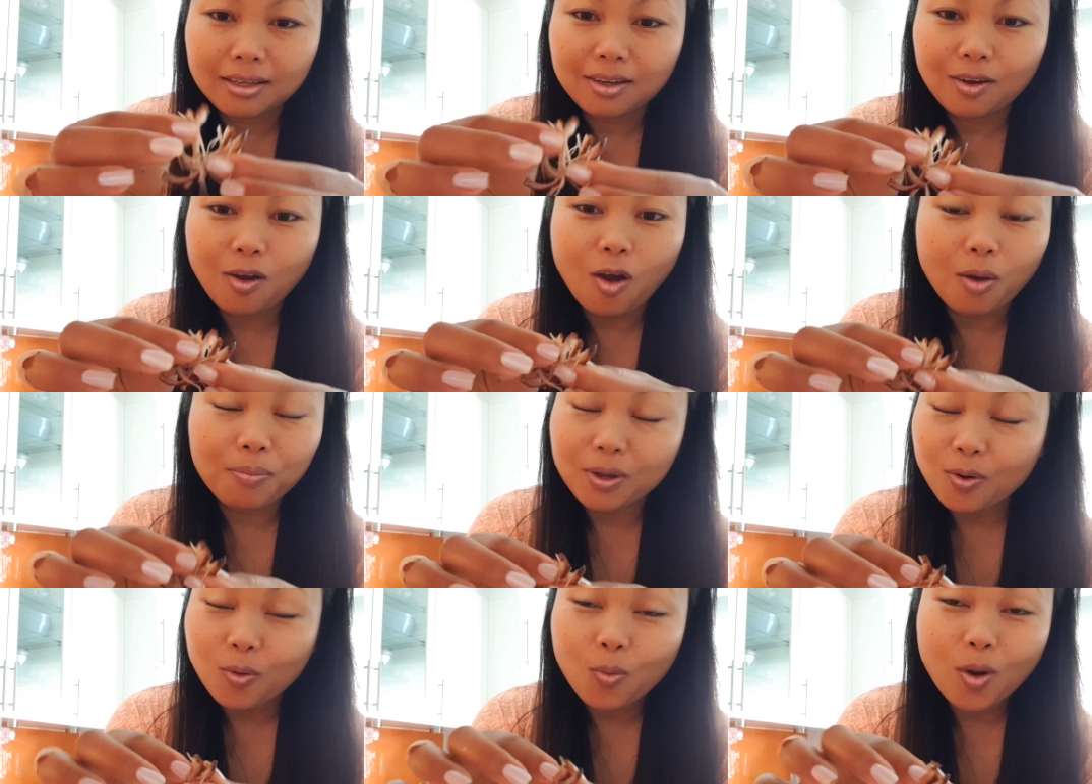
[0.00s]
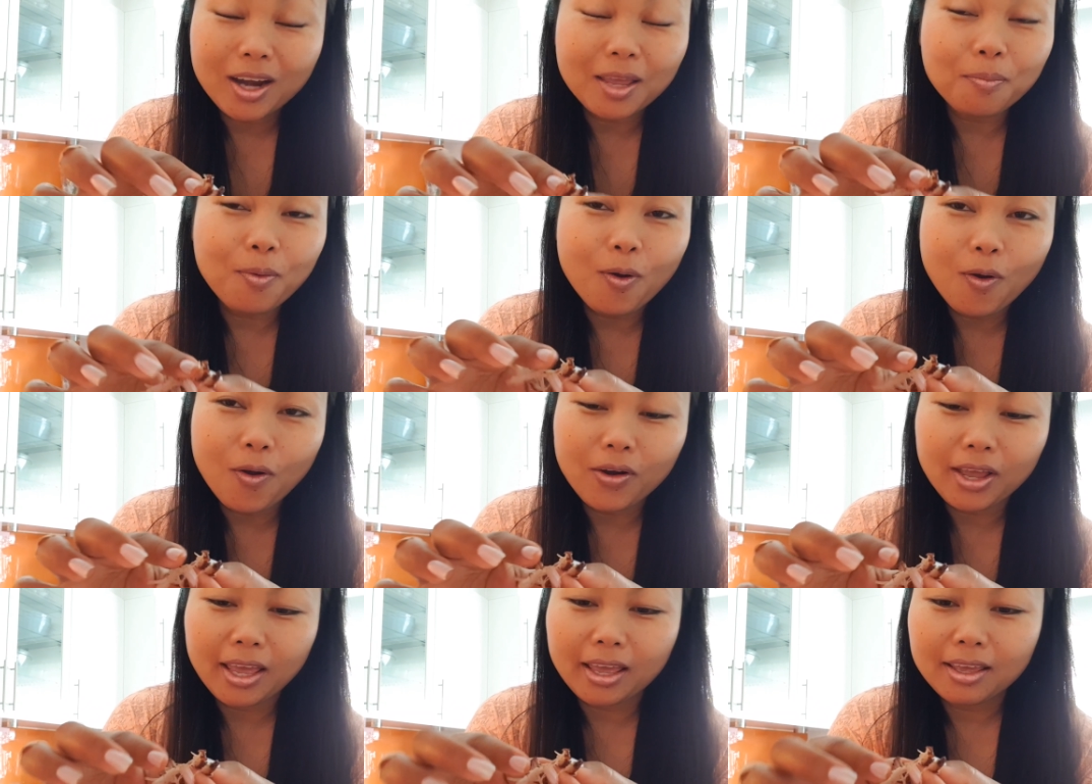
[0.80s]
ก็เอาไปคั่วในหม้อ
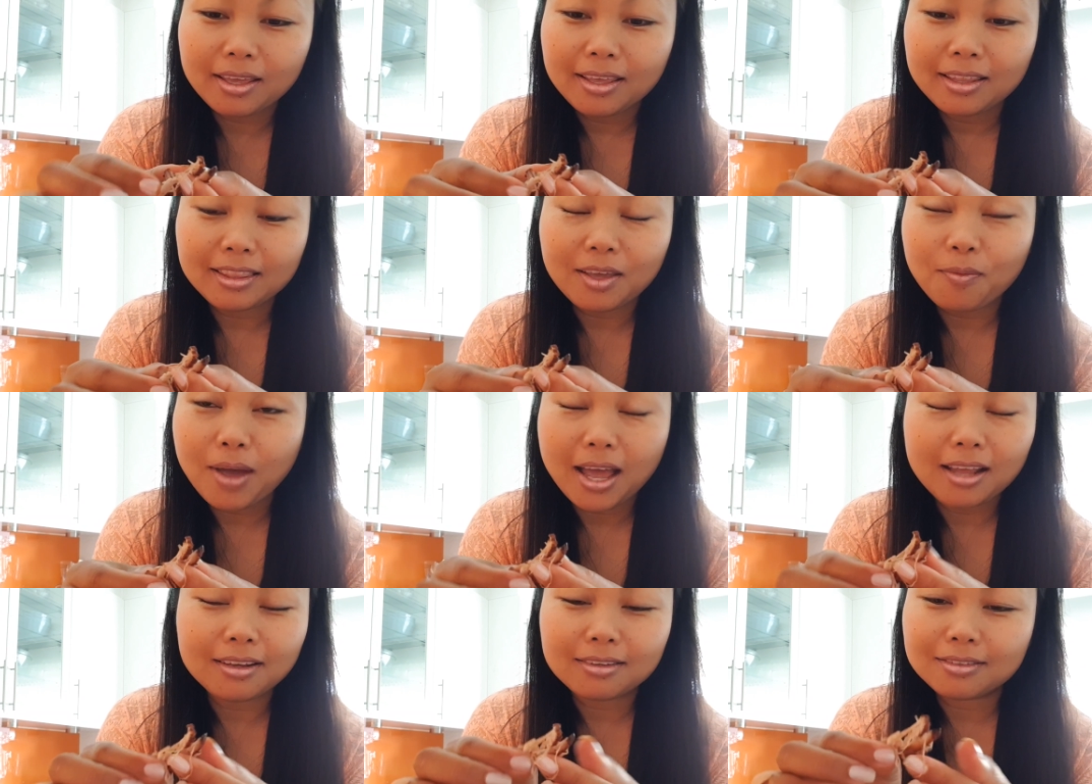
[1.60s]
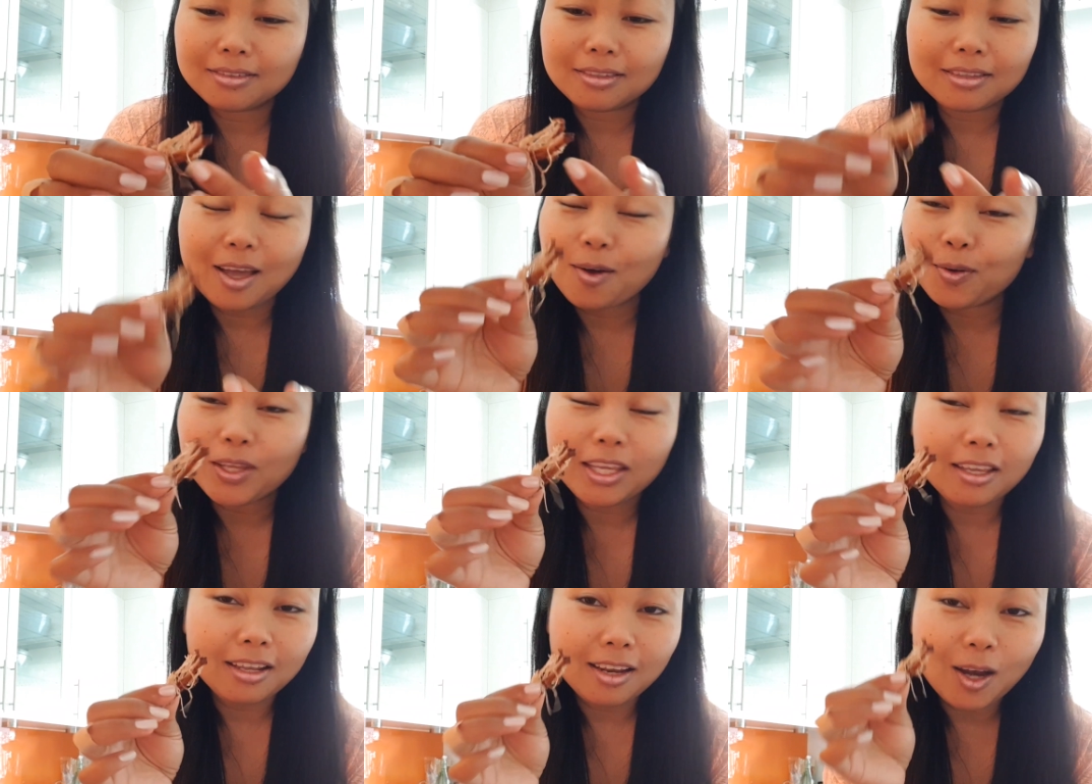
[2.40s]
นะ แต่ว่าเท่า
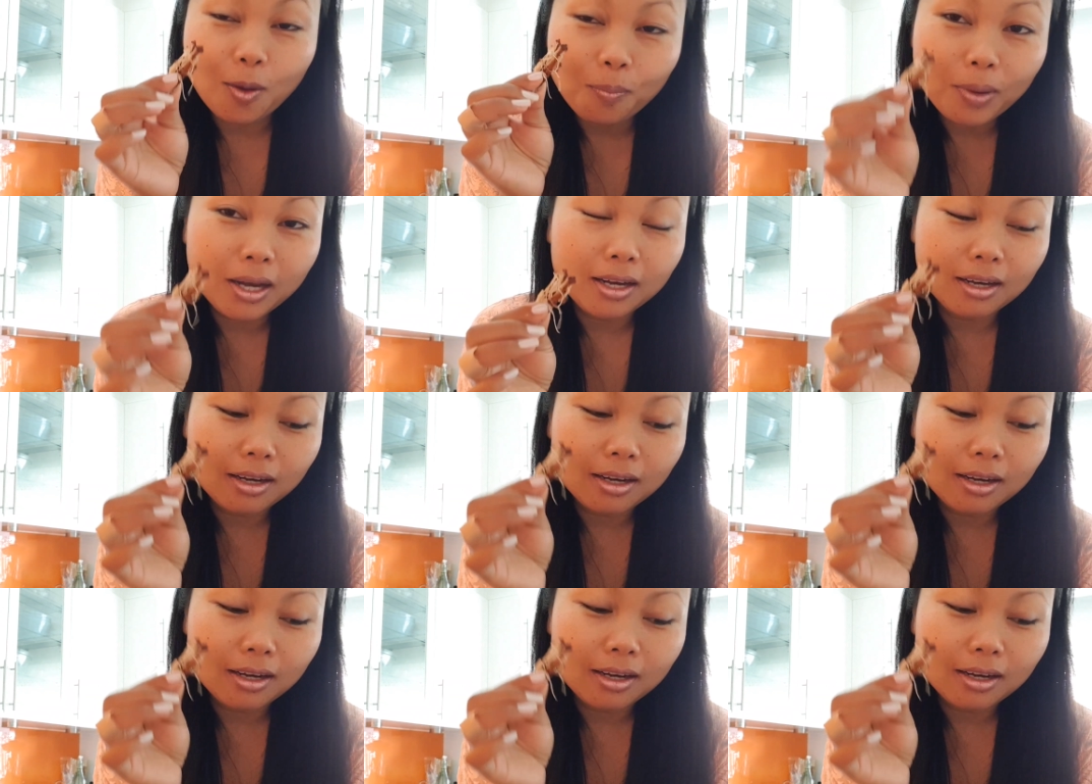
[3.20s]
นี้เราเป็น